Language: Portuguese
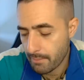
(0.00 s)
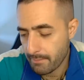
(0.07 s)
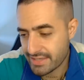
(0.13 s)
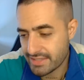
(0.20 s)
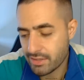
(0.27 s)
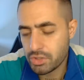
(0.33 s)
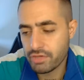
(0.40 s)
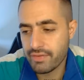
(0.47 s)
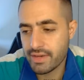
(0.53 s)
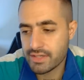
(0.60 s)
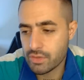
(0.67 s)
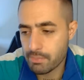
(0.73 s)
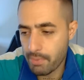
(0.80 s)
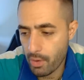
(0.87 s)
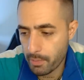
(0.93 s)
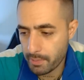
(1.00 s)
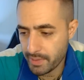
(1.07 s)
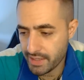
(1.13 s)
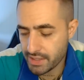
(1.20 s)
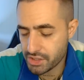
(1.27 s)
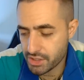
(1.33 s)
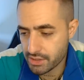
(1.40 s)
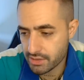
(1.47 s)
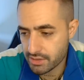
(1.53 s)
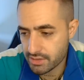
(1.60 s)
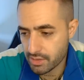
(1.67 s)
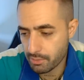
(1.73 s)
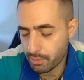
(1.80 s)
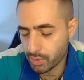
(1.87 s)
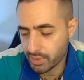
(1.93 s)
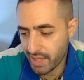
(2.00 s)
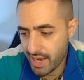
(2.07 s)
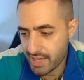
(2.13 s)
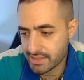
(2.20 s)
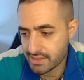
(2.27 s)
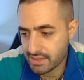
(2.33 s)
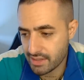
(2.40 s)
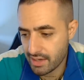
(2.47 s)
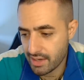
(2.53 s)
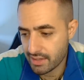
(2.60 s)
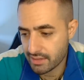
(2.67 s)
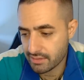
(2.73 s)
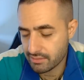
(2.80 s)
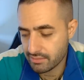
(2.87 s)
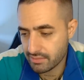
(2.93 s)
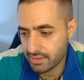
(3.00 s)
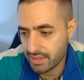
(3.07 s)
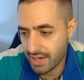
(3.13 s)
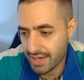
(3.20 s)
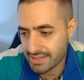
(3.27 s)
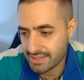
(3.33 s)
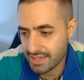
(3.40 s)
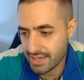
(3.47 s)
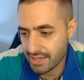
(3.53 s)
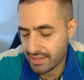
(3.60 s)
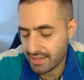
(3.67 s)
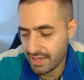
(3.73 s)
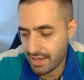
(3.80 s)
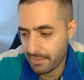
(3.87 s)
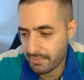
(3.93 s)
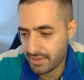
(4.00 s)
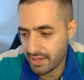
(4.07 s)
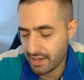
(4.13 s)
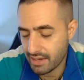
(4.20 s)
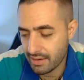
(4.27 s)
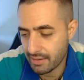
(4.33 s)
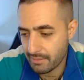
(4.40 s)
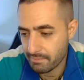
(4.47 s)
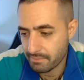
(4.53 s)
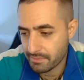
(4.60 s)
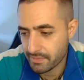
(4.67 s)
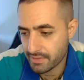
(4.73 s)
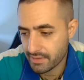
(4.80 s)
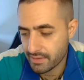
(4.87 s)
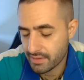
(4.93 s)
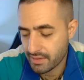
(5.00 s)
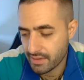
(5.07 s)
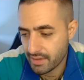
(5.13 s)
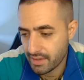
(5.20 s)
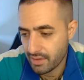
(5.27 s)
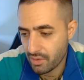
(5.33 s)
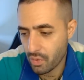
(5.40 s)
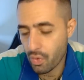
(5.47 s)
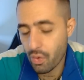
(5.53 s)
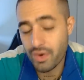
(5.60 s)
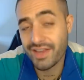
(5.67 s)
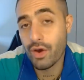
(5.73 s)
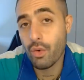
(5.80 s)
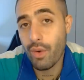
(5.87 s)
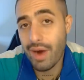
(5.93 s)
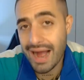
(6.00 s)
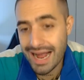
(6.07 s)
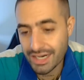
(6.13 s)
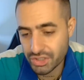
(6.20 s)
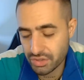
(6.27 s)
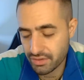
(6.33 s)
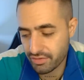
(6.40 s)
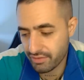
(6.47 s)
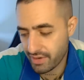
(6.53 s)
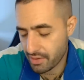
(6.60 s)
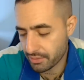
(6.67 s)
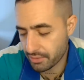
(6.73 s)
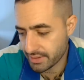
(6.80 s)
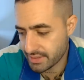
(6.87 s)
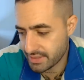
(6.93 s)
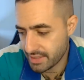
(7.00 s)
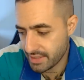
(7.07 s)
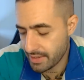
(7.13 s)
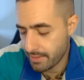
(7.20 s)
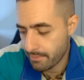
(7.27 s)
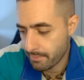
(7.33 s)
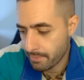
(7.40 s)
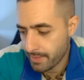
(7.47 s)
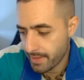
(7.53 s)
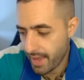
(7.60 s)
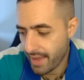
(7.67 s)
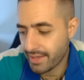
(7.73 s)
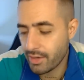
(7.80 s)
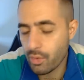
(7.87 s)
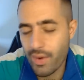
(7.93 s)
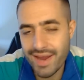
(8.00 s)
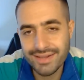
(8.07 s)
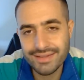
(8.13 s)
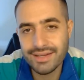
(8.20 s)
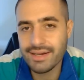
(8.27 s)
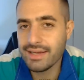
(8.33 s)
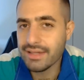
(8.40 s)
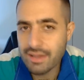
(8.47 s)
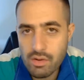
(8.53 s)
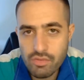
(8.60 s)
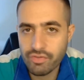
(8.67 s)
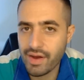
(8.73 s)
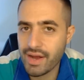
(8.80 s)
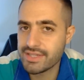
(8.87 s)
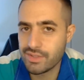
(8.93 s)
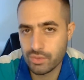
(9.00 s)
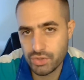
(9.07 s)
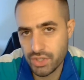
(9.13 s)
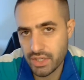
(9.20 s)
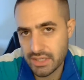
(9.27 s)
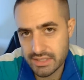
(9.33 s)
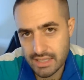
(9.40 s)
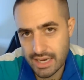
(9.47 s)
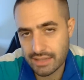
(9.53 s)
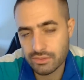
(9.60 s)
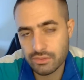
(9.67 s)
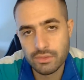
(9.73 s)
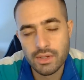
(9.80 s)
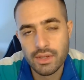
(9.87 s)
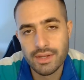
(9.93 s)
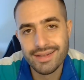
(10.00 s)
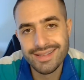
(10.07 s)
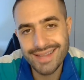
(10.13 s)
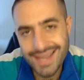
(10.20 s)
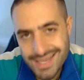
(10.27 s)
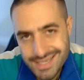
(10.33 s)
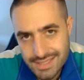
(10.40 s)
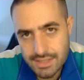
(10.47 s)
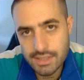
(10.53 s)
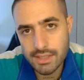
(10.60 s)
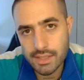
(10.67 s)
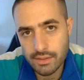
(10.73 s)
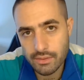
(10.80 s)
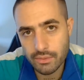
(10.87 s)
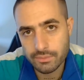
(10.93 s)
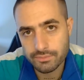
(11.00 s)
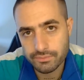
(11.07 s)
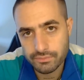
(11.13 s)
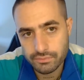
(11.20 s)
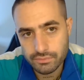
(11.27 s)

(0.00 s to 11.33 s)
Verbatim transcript: Mas se eu tivesse um palpite, se eu pudesse né, trazer aqui a minha. O, que eu acho que vai acontecer é que o Hendrick não vai ser utilizado nesse ano.